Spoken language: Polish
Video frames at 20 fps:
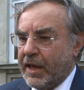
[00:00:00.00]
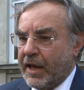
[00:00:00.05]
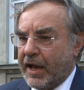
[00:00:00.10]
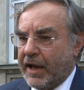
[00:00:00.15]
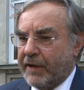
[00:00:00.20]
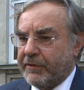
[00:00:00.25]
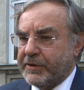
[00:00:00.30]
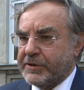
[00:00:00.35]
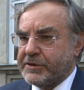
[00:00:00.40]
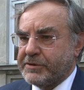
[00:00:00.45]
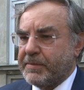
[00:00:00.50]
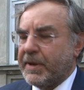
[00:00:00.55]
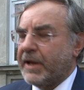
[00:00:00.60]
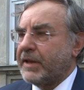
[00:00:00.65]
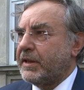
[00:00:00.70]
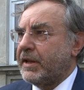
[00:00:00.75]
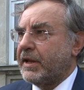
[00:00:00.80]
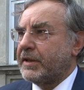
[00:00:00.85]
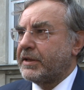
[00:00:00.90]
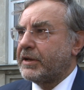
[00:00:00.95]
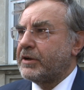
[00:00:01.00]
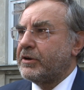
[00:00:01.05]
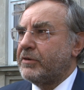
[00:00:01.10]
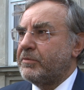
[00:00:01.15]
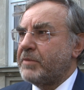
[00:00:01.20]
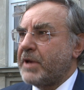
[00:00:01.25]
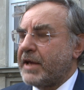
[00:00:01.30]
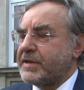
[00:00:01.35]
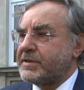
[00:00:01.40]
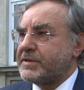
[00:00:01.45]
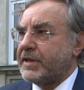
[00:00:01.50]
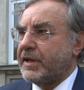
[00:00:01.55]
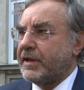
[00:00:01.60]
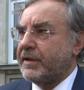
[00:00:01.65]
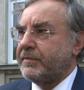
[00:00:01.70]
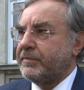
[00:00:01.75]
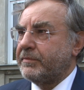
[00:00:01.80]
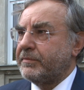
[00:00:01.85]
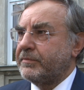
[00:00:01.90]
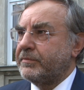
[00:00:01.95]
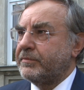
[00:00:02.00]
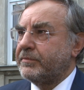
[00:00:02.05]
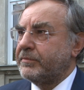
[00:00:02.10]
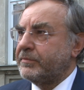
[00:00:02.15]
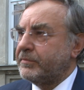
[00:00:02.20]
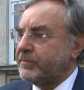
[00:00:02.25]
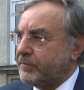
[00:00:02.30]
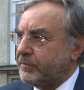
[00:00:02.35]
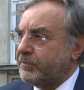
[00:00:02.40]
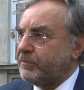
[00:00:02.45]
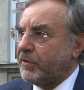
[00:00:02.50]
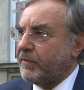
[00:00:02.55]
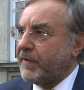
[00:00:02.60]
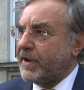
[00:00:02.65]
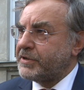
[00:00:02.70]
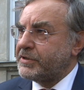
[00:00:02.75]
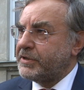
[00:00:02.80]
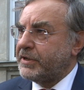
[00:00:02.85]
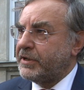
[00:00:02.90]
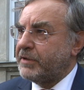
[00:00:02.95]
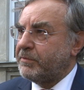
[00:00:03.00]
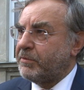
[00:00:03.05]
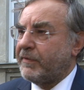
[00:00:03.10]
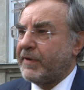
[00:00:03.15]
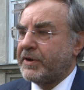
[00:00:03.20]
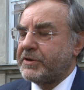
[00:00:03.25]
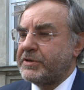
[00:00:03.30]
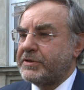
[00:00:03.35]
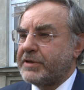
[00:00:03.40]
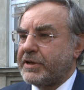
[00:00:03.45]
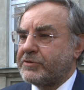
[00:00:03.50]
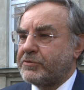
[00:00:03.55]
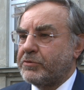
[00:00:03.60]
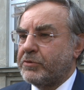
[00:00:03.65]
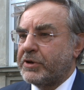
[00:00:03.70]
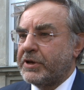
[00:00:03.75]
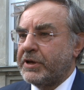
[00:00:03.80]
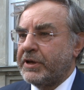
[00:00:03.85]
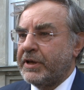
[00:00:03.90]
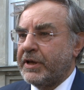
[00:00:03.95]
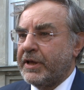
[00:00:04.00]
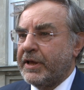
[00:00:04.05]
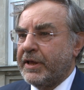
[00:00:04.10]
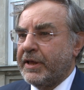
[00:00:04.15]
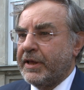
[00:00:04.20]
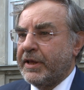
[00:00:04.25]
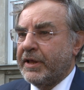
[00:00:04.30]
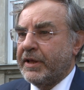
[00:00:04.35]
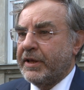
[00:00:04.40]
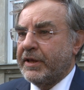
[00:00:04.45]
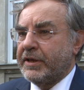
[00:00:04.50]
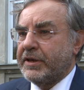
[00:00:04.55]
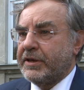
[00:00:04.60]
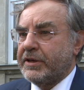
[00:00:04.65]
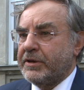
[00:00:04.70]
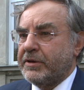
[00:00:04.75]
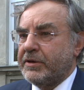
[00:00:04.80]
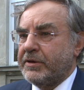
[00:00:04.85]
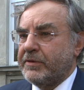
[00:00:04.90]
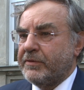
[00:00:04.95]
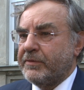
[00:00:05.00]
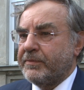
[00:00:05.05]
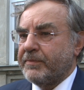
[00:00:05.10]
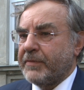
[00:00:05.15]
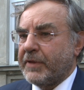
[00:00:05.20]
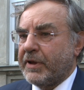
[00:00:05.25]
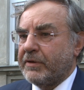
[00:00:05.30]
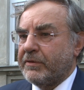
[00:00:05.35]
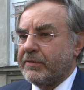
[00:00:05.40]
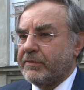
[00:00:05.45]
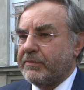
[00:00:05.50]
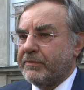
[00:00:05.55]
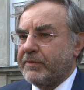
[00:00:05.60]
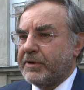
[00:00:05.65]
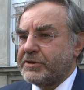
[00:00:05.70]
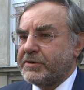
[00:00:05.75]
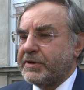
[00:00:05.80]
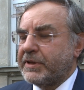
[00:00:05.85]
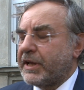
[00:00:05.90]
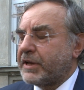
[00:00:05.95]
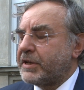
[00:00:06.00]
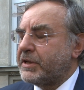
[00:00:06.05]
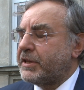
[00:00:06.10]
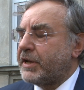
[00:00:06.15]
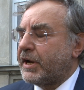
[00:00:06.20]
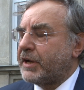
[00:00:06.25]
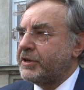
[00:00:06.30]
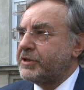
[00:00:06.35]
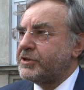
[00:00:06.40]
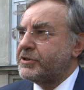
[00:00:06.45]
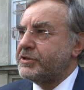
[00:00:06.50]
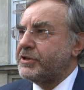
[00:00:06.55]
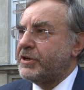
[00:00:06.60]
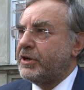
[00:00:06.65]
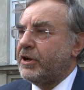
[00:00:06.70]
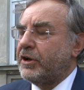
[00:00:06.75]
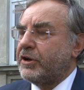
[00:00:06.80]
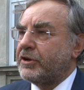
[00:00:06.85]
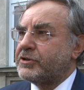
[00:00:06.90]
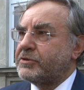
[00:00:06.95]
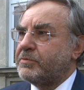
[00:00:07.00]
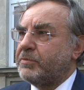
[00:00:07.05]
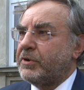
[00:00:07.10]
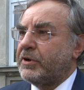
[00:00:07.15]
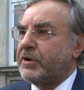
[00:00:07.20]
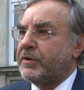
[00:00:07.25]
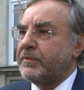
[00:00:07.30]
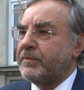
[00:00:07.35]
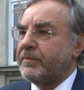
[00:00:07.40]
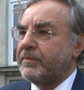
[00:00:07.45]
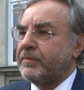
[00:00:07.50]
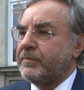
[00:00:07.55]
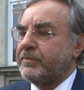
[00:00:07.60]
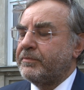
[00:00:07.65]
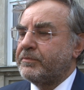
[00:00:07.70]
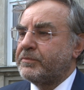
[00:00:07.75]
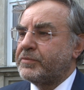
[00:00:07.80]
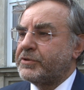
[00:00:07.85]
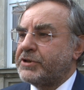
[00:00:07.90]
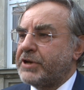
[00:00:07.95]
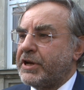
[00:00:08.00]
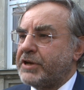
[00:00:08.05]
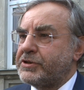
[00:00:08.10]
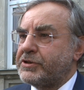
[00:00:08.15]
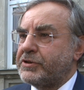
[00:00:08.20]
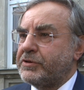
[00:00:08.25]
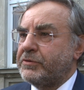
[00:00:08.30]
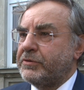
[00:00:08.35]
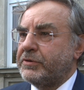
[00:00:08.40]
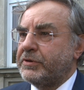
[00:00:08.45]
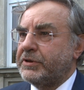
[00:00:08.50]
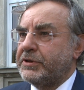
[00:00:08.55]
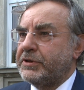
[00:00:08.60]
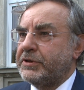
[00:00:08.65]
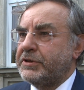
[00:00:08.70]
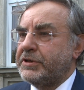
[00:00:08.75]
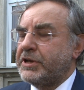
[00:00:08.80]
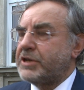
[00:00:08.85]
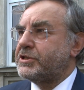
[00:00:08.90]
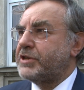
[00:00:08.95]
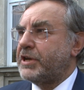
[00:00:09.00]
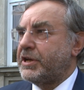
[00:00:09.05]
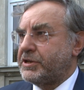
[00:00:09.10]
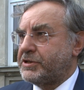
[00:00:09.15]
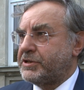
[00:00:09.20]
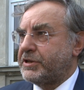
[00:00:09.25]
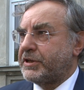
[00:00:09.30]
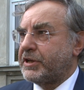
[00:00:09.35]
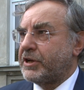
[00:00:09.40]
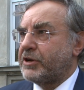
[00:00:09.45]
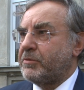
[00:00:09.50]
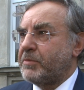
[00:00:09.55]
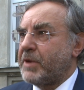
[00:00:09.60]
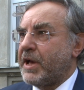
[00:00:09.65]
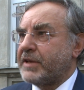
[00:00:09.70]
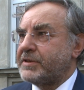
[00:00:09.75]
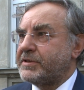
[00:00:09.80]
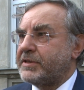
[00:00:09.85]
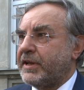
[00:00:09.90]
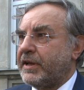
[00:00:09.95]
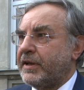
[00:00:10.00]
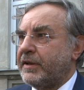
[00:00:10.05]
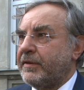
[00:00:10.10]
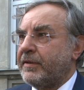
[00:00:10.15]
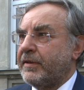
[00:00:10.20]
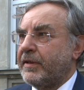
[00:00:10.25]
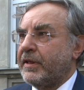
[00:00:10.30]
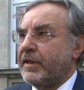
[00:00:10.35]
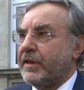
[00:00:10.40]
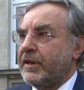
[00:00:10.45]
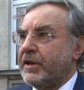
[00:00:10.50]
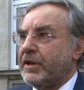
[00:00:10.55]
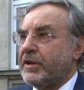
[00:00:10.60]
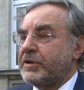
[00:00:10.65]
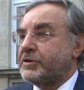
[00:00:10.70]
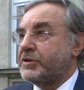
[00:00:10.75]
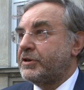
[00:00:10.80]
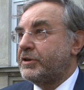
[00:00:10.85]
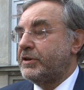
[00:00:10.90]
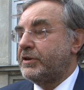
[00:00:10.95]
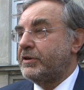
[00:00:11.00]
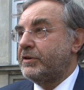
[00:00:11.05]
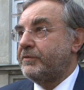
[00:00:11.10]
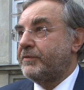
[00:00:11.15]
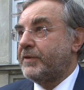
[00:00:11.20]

a więc ma dla tego miasta mm, poważne, poważne zasługi i właściwie taki tragiczny los, bo mm, przeżył nieszczęście tego miasta, czyli